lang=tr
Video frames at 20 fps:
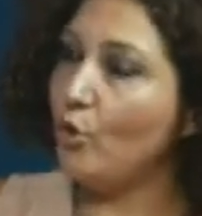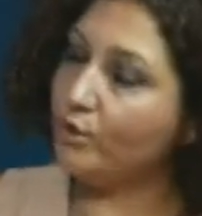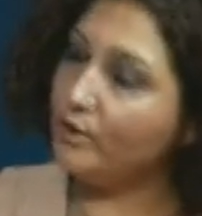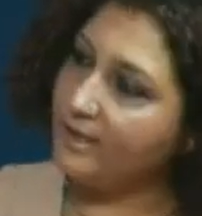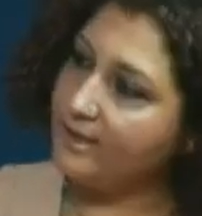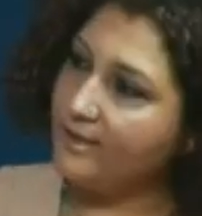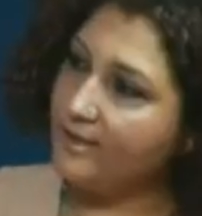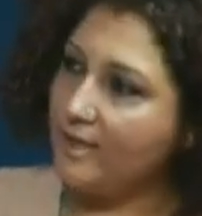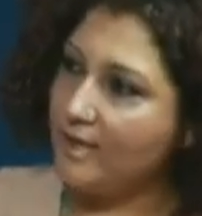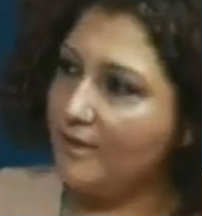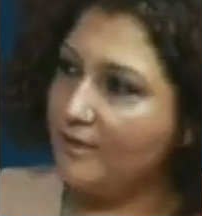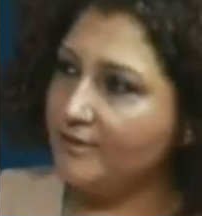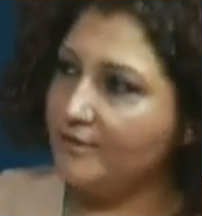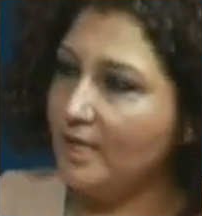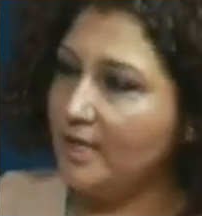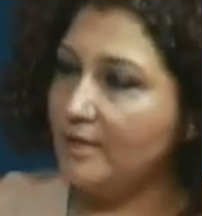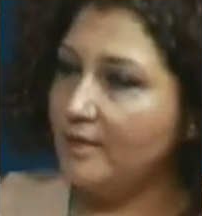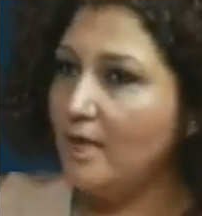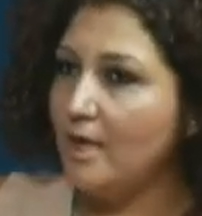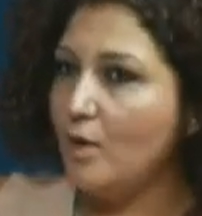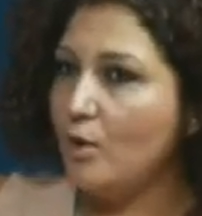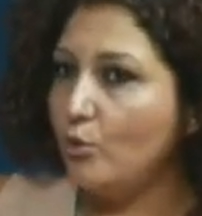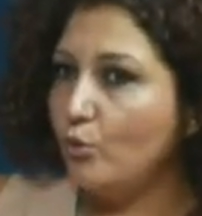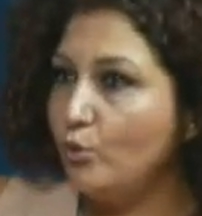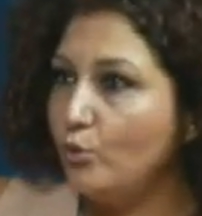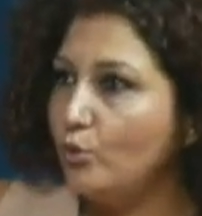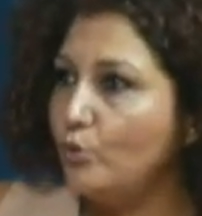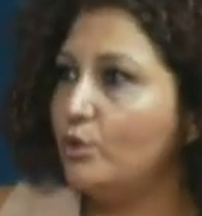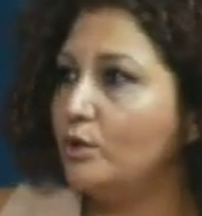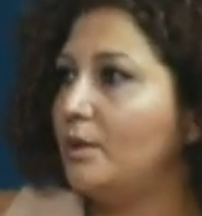Öte taraftan
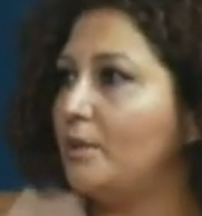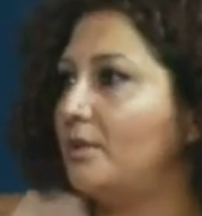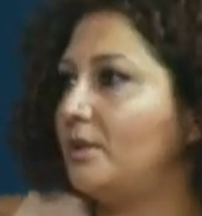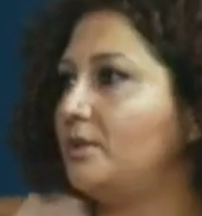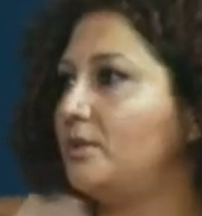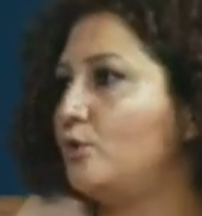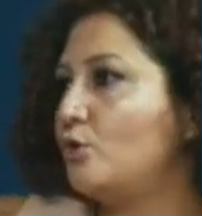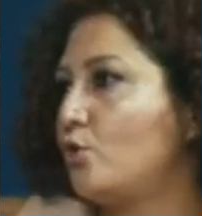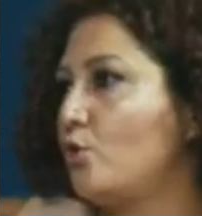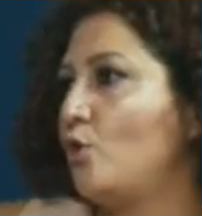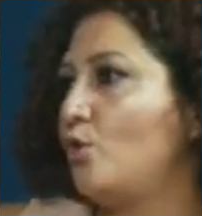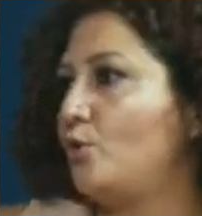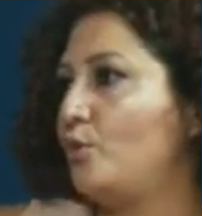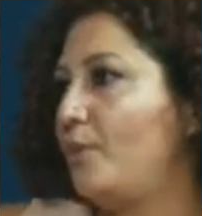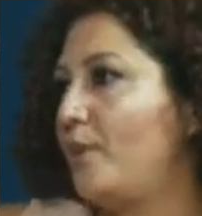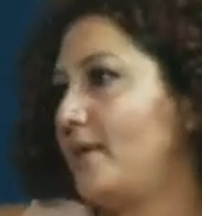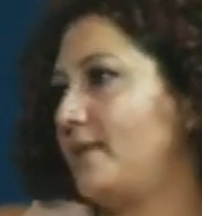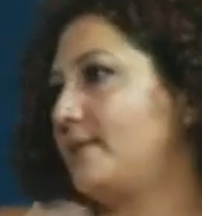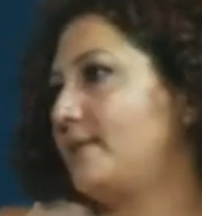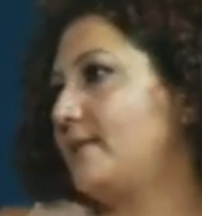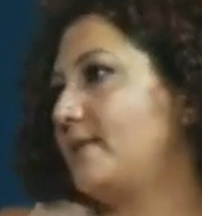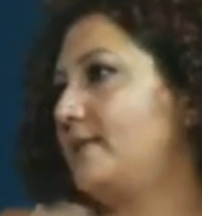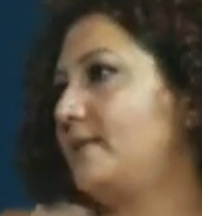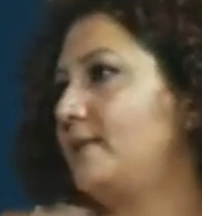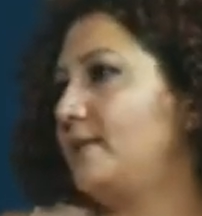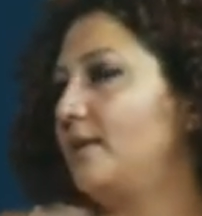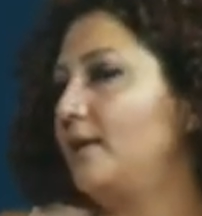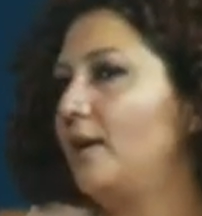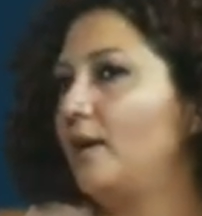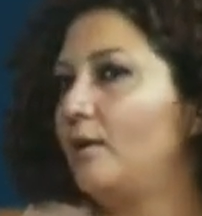uygulamanın çok
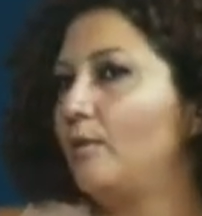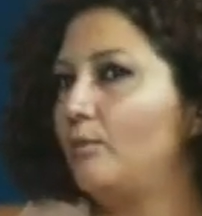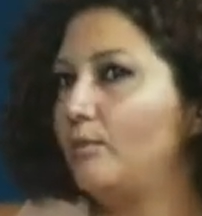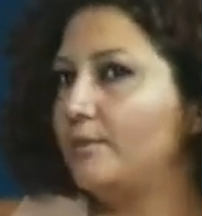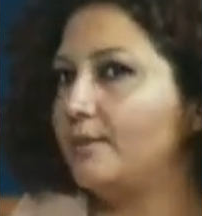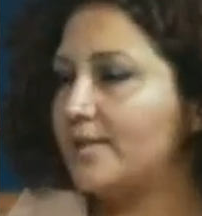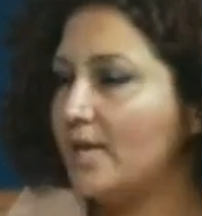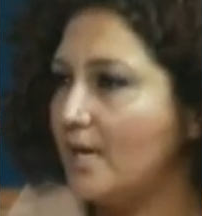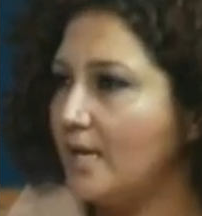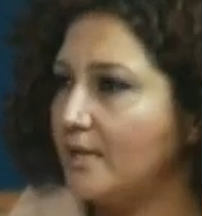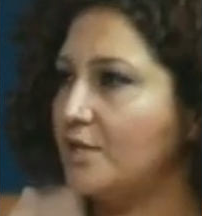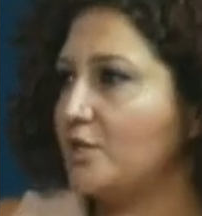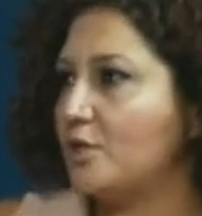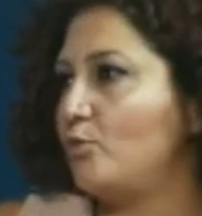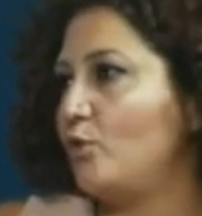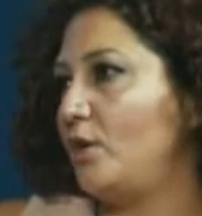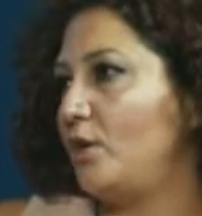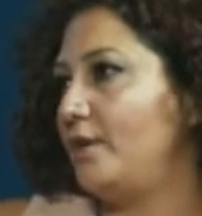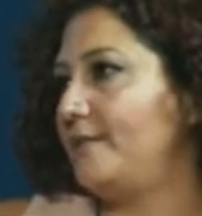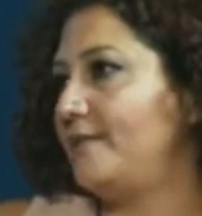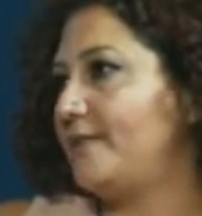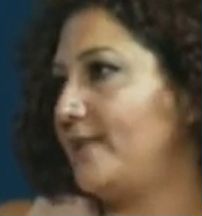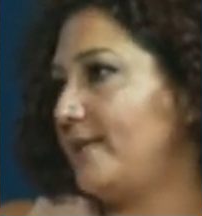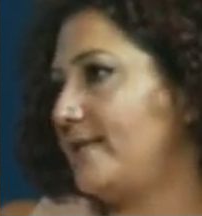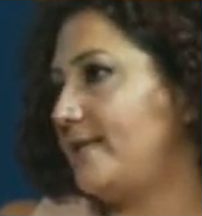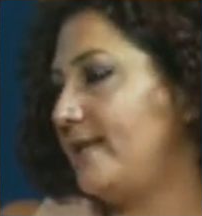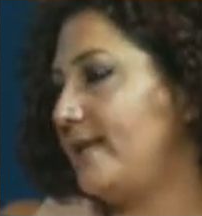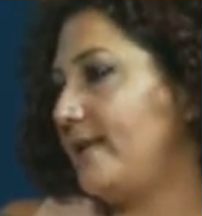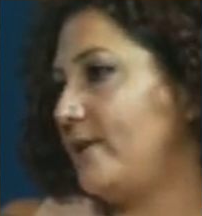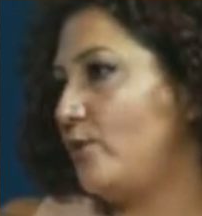baskı, sadece muhalif
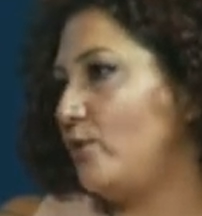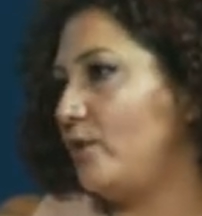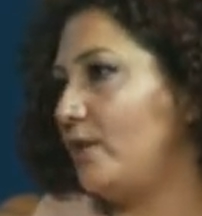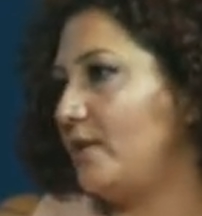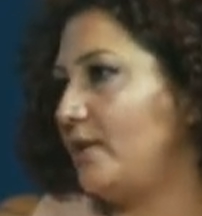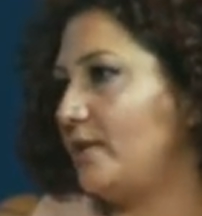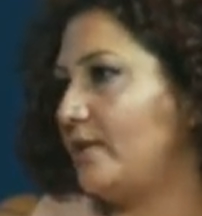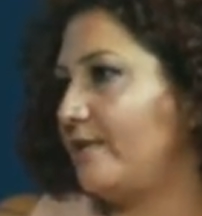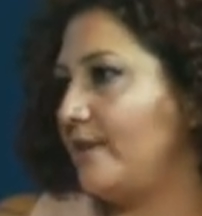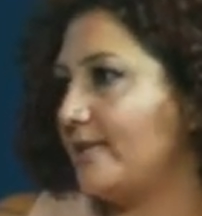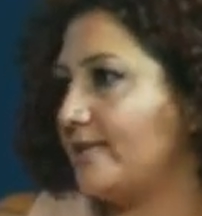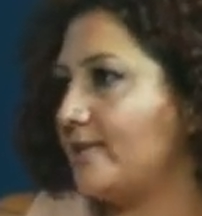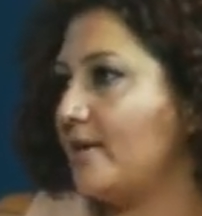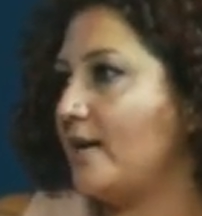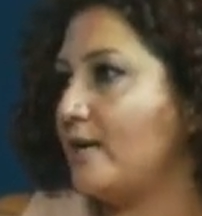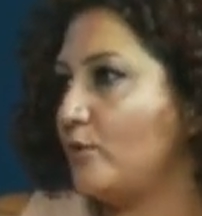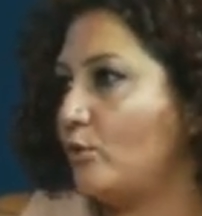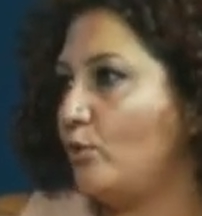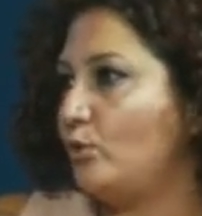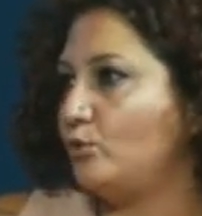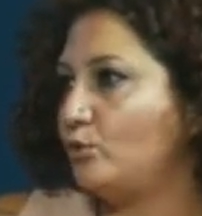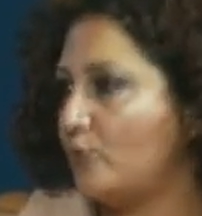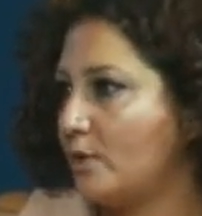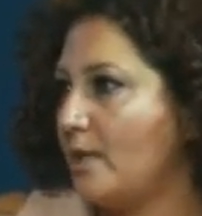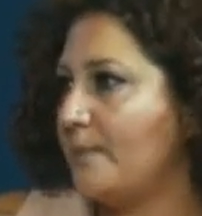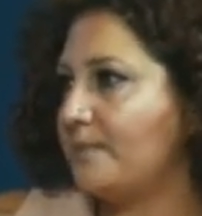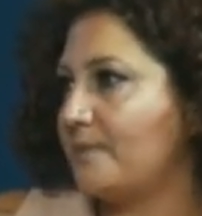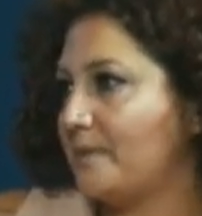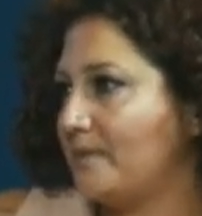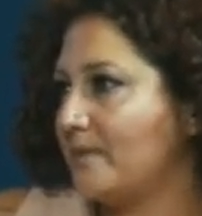seslere yönelik vesaire olduğu
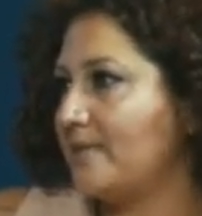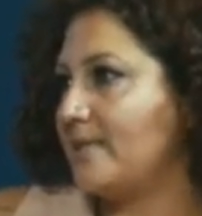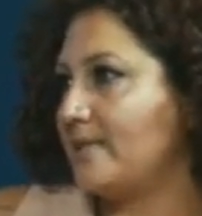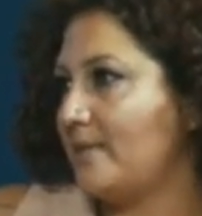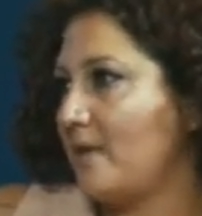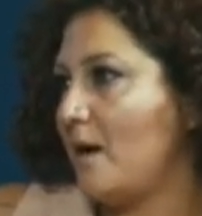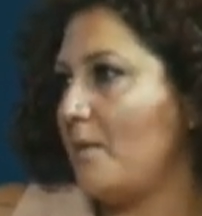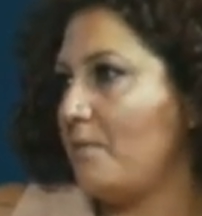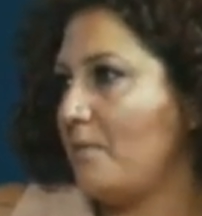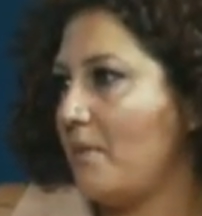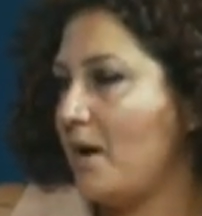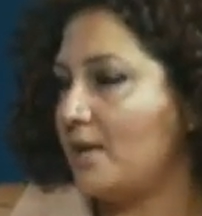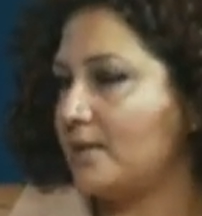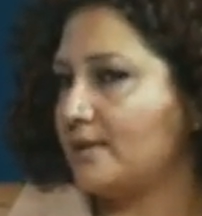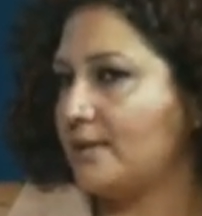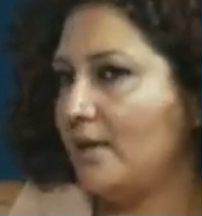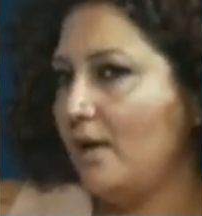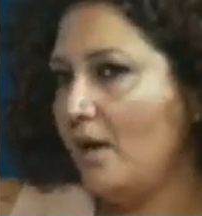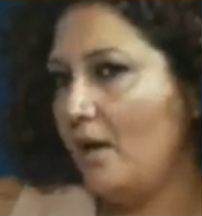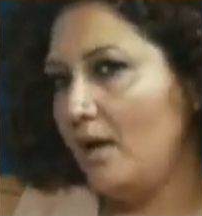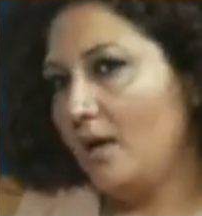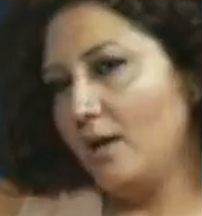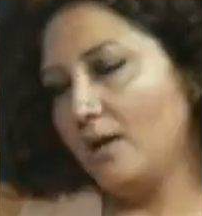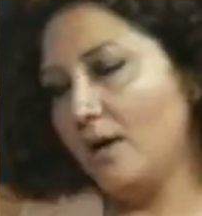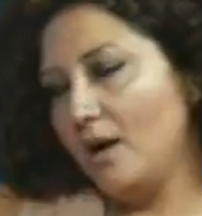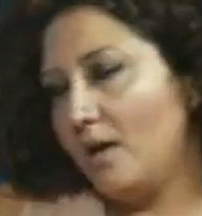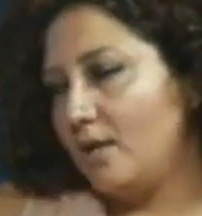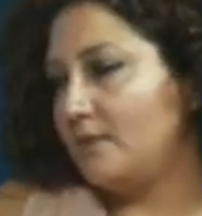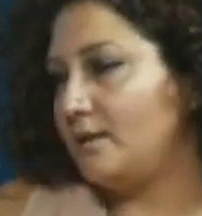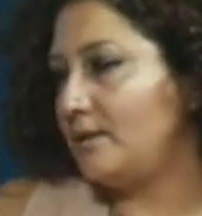saptamasını yapmak da
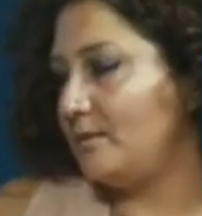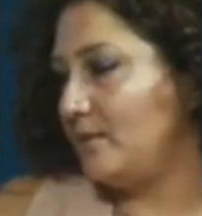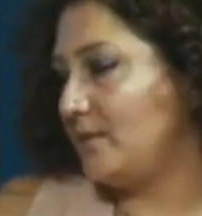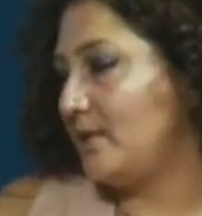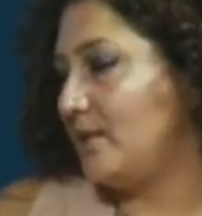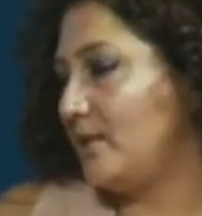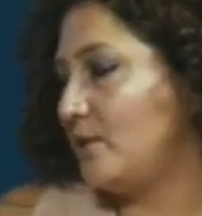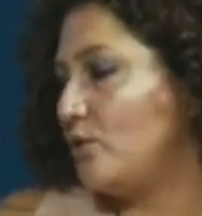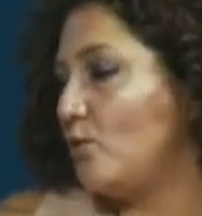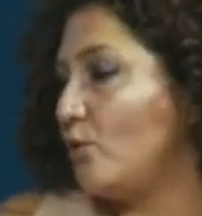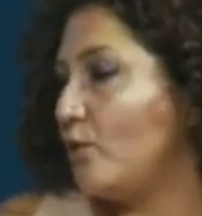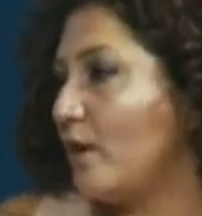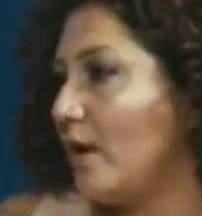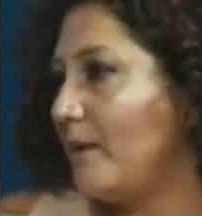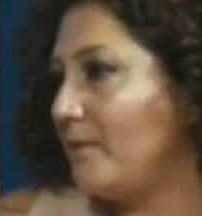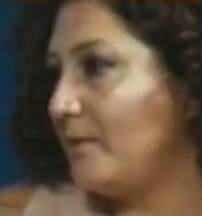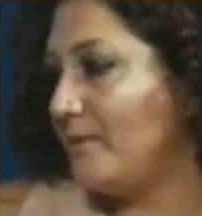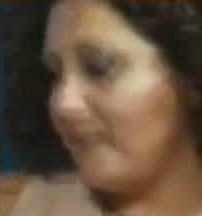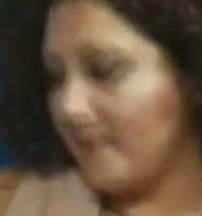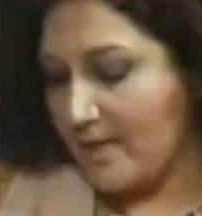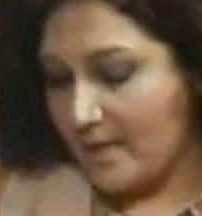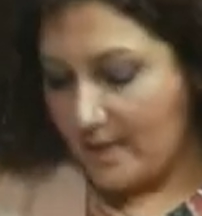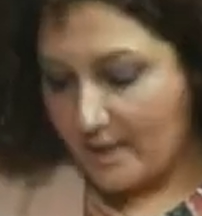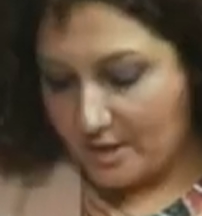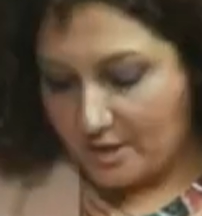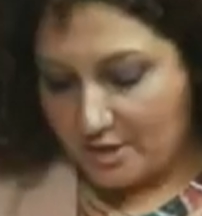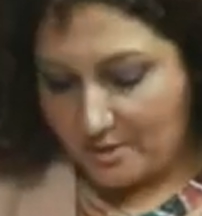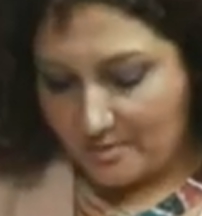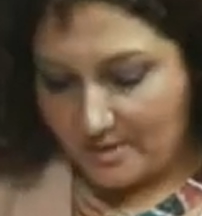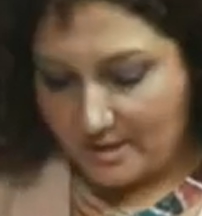kaldırılması için önemli bir
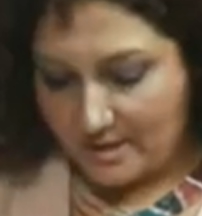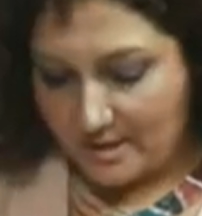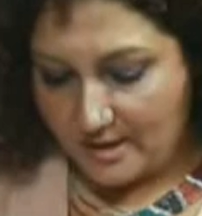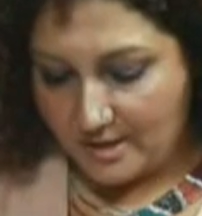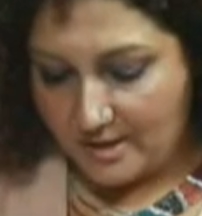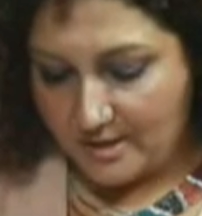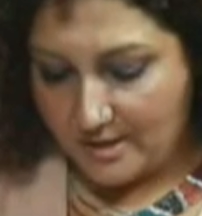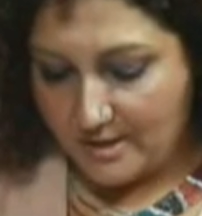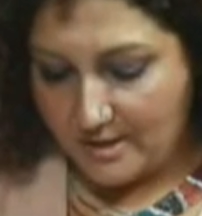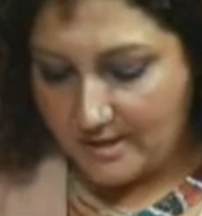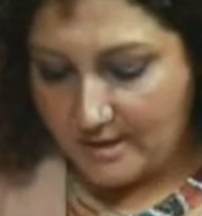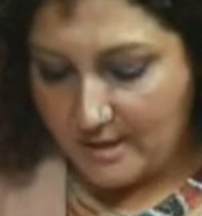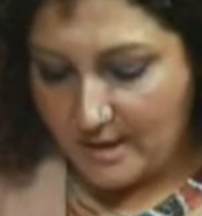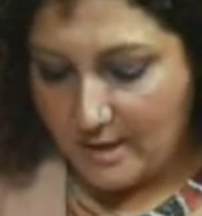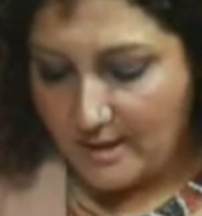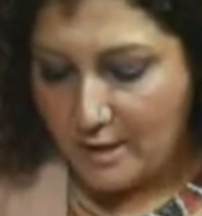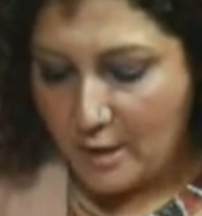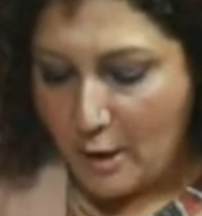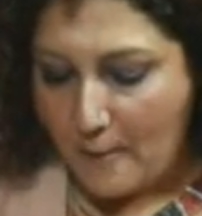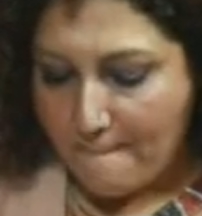gerekçe bizler açısından.